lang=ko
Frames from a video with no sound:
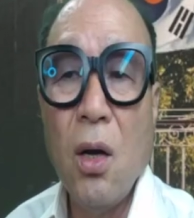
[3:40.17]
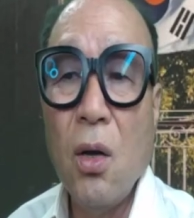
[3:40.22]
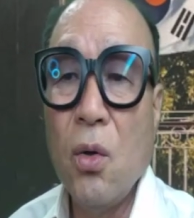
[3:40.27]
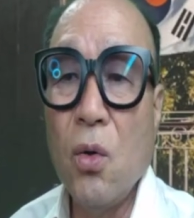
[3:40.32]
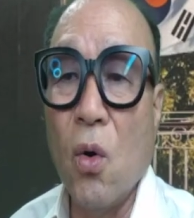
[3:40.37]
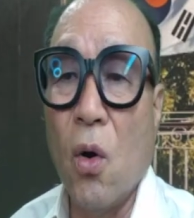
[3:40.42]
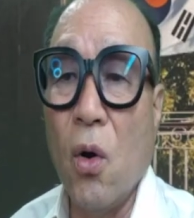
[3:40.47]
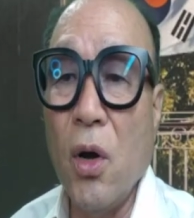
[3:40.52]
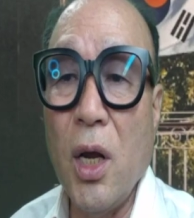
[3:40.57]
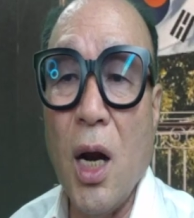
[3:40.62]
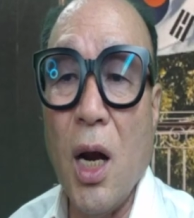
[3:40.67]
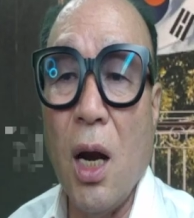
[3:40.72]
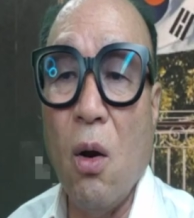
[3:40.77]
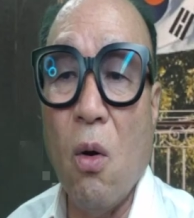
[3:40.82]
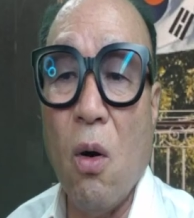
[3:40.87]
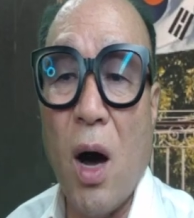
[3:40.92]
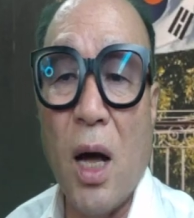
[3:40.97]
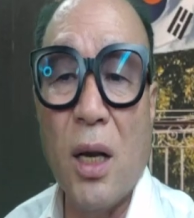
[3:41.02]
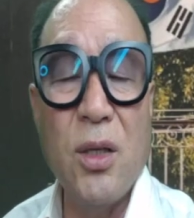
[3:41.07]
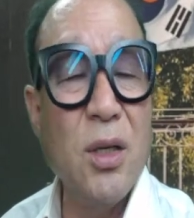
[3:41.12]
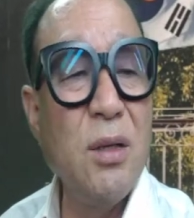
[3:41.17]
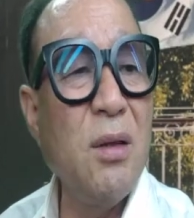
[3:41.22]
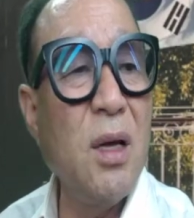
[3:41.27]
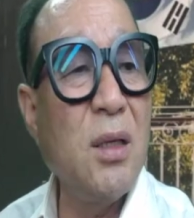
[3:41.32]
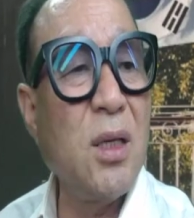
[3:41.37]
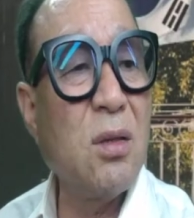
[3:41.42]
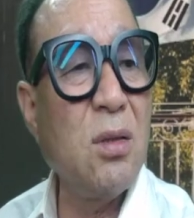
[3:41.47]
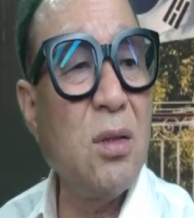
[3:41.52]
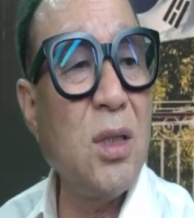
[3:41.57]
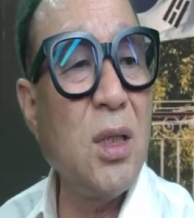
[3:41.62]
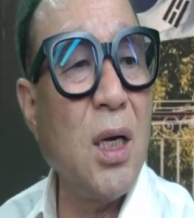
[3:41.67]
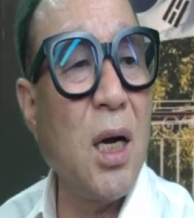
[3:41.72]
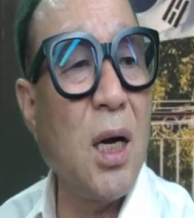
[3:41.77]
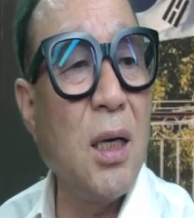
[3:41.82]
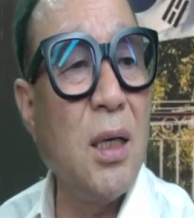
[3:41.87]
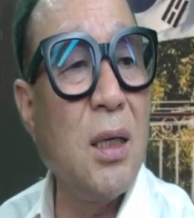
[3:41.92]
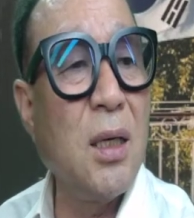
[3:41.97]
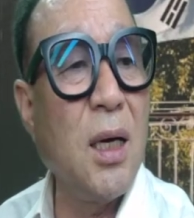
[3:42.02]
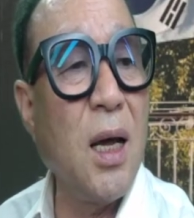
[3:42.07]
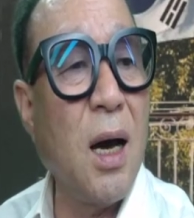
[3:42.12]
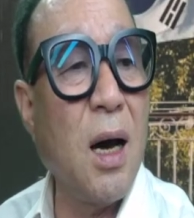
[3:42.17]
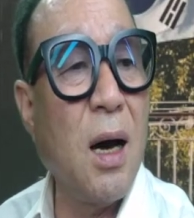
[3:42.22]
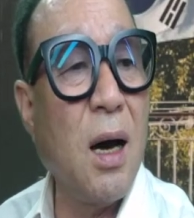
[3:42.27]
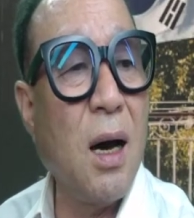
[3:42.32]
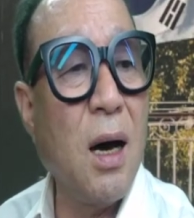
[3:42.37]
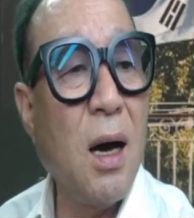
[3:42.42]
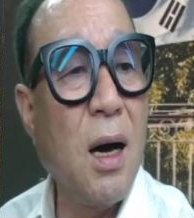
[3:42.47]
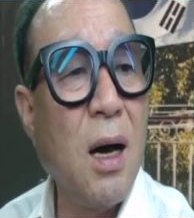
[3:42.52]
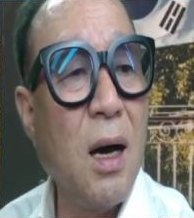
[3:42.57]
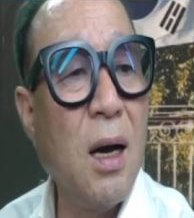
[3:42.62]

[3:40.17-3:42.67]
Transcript: 요거 해놔놓고 안전대책 끝이라 그 이거야.